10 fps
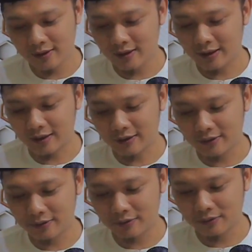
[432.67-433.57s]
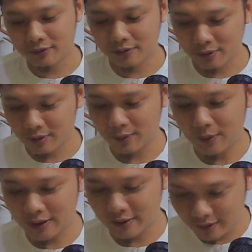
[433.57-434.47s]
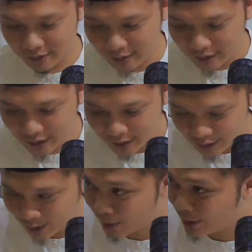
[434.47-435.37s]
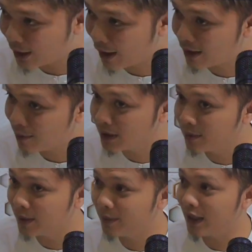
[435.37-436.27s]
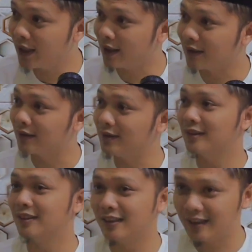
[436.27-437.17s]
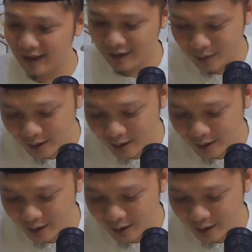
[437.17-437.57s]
Iya. Masuk. Tapi karena mendemi barang. karena